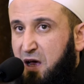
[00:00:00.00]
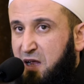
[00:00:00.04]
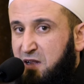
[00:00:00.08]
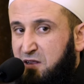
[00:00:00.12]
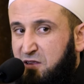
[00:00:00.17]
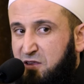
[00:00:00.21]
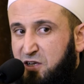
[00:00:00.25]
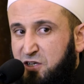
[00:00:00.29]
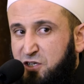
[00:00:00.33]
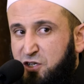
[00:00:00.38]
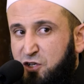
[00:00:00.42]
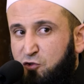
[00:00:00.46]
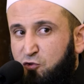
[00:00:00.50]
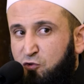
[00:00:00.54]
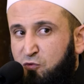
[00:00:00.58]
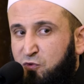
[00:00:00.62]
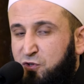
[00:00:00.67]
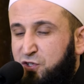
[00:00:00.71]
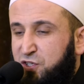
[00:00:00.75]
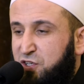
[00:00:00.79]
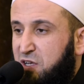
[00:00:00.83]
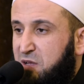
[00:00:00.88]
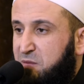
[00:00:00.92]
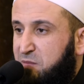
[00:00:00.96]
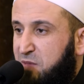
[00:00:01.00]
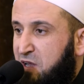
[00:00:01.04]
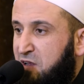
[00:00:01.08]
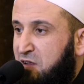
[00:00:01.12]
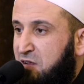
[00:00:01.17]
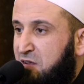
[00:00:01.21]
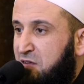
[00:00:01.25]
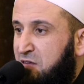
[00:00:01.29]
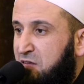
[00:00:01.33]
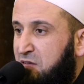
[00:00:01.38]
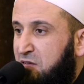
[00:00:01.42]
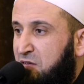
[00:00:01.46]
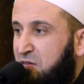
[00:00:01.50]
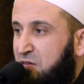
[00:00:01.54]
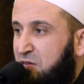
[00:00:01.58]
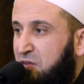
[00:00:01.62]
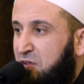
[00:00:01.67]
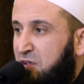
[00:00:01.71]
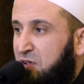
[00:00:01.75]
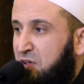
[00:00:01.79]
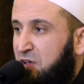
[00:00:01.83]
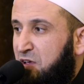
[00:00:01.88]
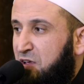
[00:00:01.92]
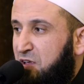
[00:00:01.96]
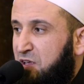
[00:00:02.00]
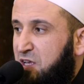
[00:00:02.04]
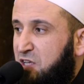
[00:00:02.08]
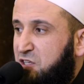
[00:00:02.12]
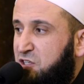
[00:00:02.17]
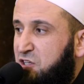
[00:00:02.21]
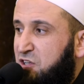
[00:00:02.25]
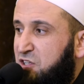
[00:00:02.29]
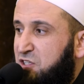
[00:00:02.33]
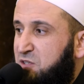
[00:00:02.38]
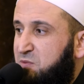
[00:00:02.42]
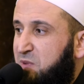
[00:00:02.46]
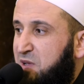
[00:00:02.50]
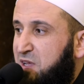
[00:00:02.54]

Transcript: ان تجدوا مسلما يجلس